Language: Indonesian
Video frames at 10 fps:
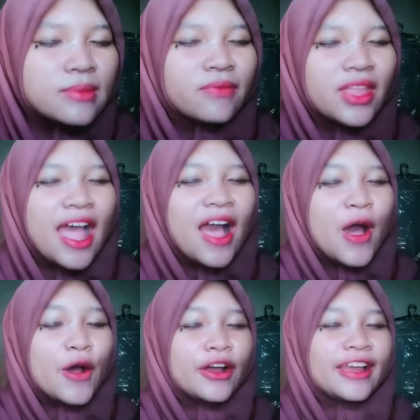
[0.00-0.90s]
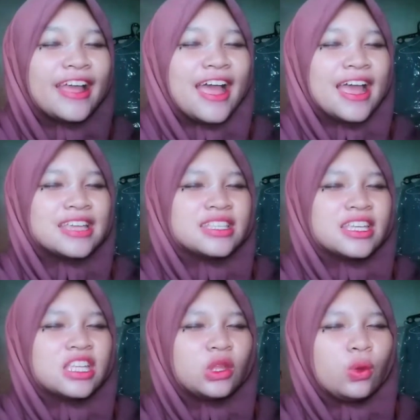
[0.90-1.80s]
nah oke okay guys
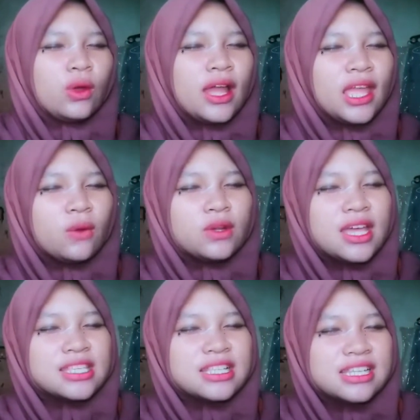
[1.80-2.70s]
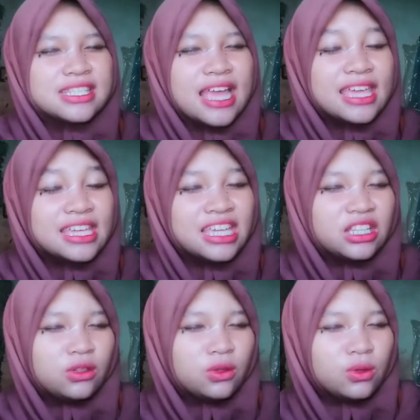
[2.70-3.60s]
ini tuh kayak udah selesai
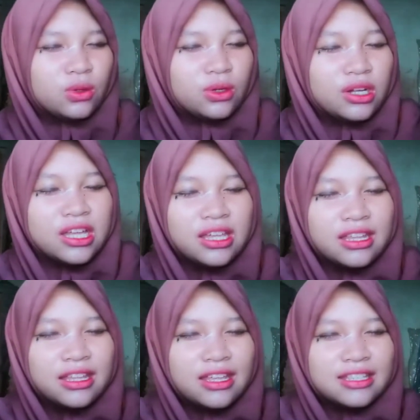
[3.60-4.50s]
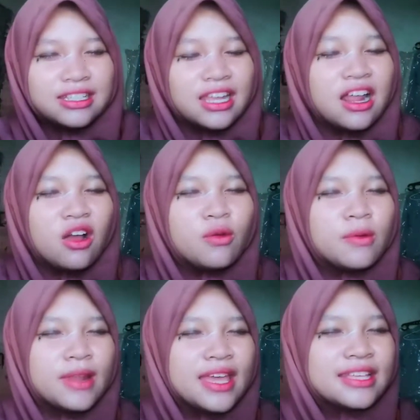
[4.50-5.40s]
gitu sekarang aku mau
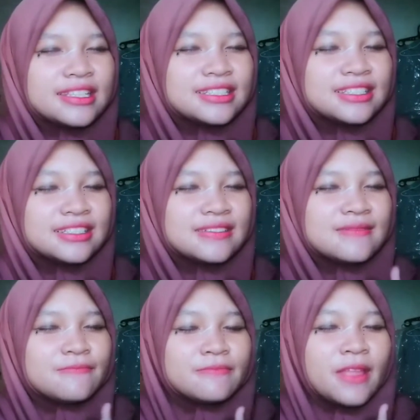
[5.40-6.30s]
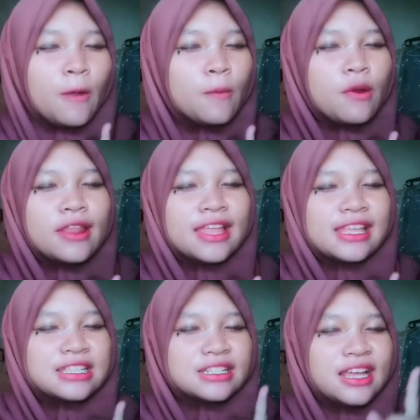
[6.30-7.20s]
melek aku mau lihat
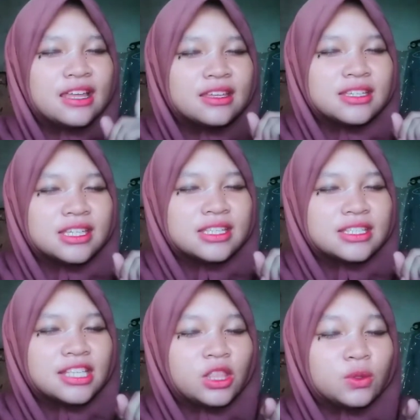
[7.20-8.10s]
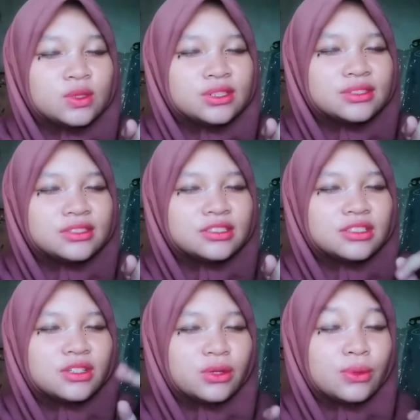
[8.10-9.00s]
hasilnya satu
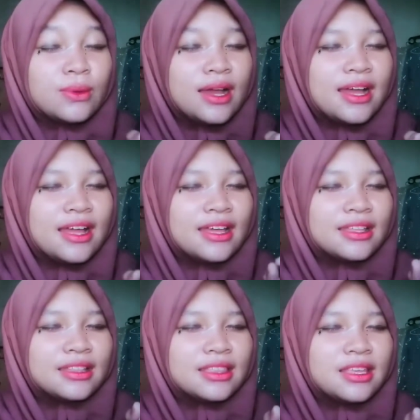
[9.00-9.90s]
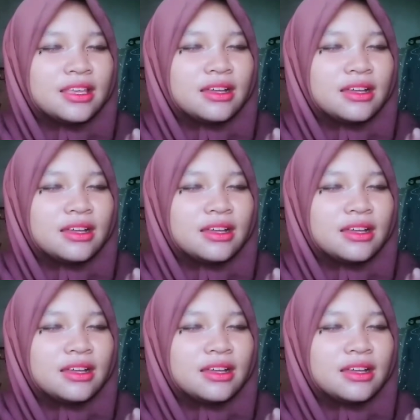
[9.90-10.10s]
dua tiga